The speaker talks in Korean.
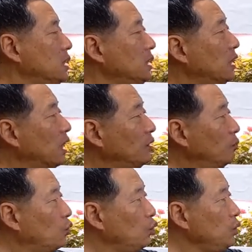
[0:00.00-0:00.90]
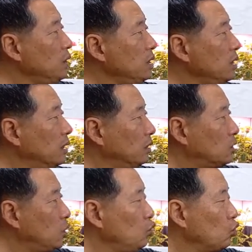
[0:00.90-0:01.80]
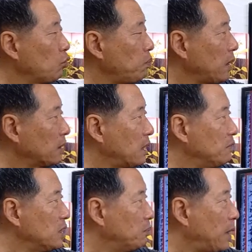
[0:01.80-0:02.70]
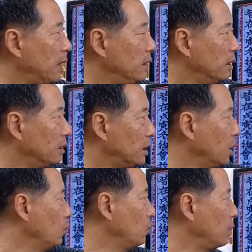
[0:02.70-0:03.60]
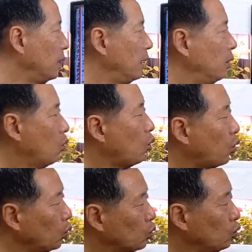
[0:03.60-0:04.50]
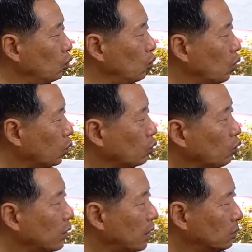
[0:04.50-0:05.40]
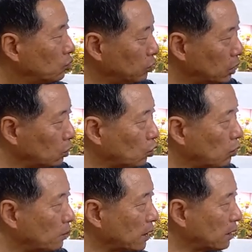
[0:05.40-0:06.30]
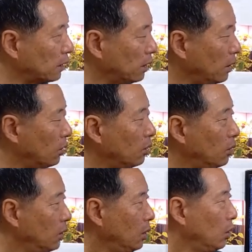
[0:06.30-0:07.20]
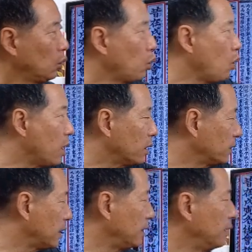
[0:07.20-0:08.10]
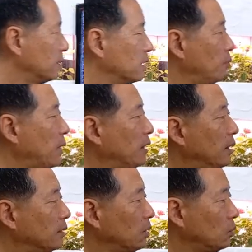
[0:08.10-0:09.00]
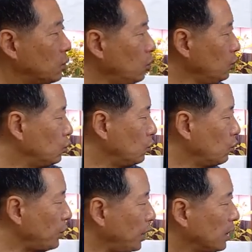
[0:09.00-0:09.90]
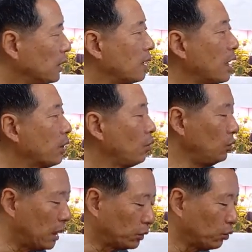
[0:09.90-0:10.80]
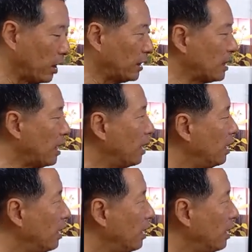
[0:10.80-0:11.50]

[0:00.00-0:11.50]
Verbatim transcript: 지난 무인년 1638년 겨울에 호중, 호중이랑은 충청도를 말하는 거예요. 동학사에서 만나서 종중회의를 하기로 약속했다.